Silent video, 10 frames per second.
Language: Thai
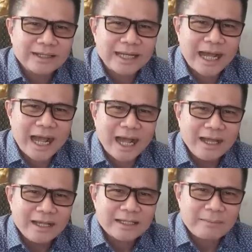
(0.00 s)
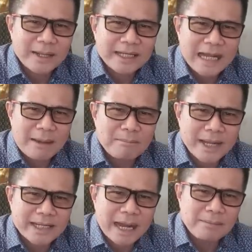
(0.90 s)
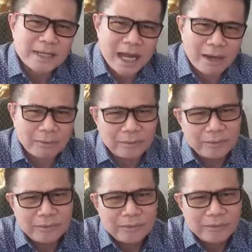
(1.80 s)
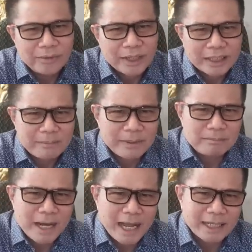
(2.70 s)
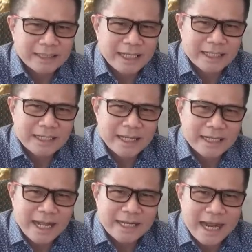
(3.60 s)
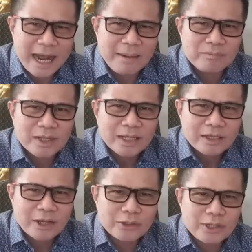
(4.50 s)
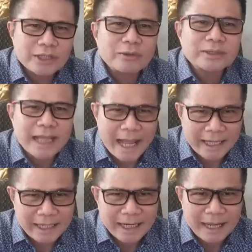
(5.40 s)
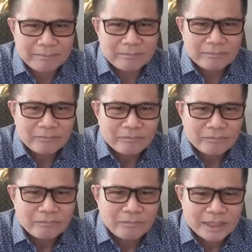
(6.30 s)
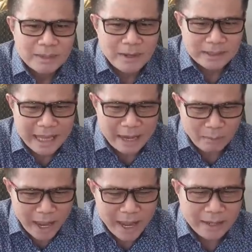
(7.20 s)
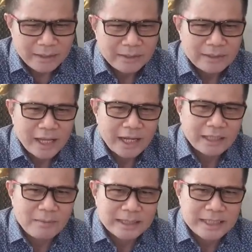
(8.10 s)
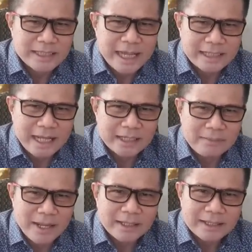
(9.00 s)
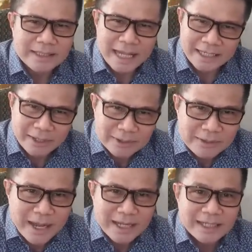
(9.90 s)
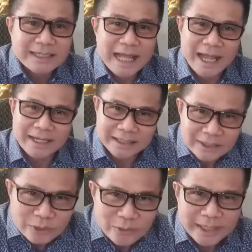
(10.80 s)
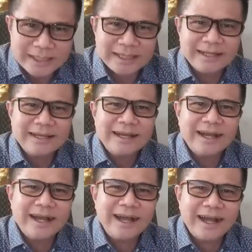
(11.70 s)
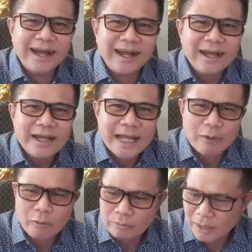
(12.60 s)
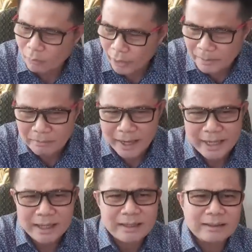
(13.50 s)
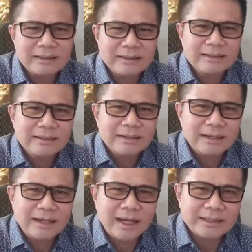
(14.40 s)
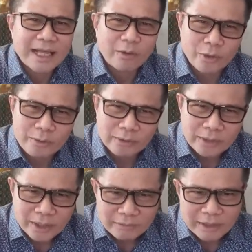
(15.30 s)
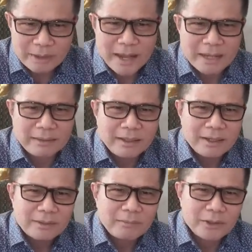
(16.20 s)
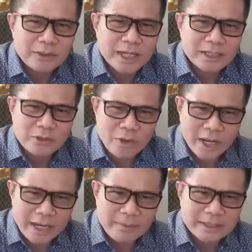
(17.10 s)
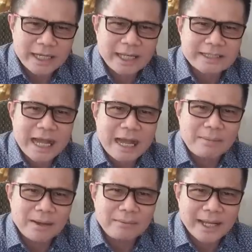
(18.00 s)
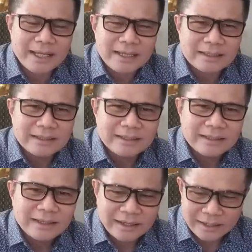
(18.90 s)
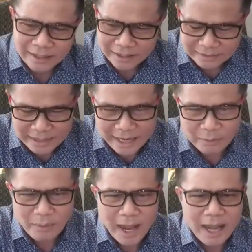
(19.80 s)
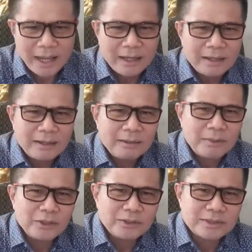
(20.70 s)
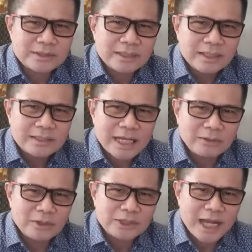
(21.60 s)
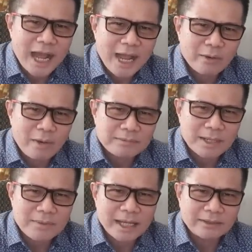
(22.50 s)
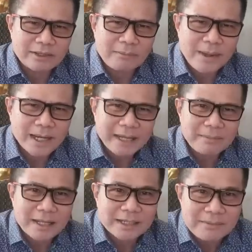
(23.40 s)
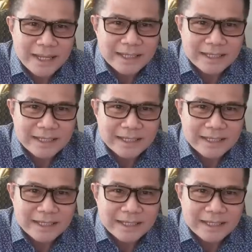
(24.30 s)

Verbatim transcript: นะจะเป็นน้ำใหม่น้ำเก่าจะเป็นปลากระตีดีได้น้ำก็อยู่ที่ตรงแต่นี่แหละครับมันเฉพาะแต่ว่ารัฐบาลชี้แจงได้หรือไม่อย่างเดียวหรือไม่หรือแต่อื่ด้วย แต่คุณมาคุยบ้างไหมแต่คุณรัฐบาลประยุทธ์จะส่งใครมาเจรจาบ้างไหมแต่ว่าประยุทธ์จันทร์โอชาให้ความสำคัญต่อพรรคเล็กบ้างหรือไม่